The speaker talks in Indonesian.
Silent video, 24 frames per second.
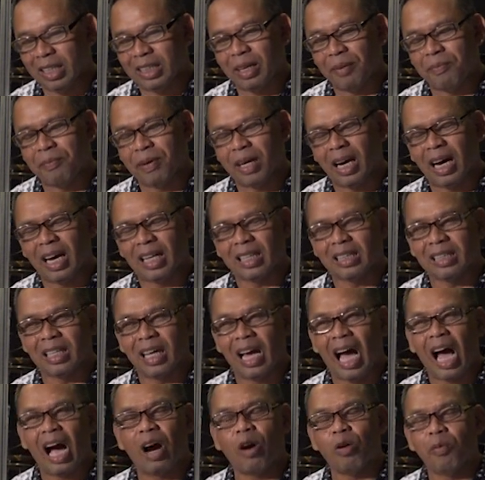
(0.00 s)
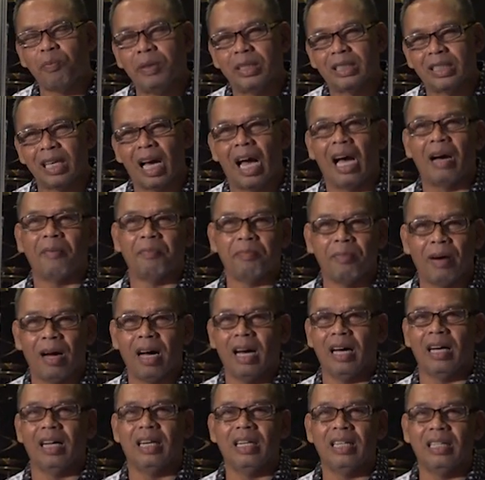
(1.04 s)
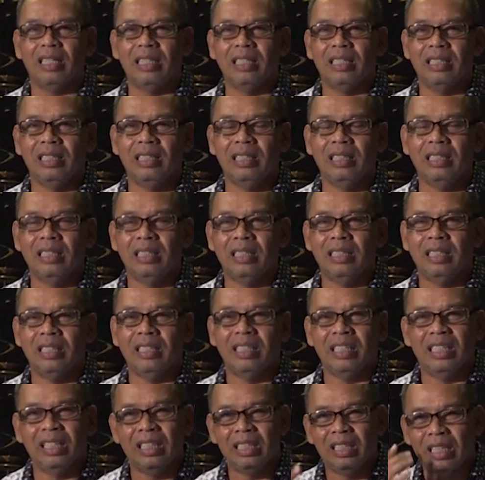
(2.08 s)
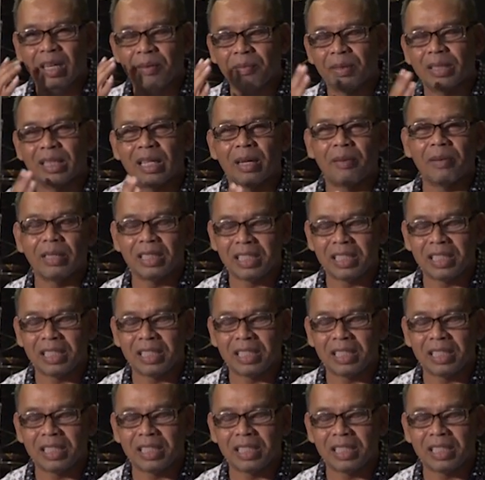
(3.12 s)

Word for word: kita berkata, aku bisa apa? Yang pertama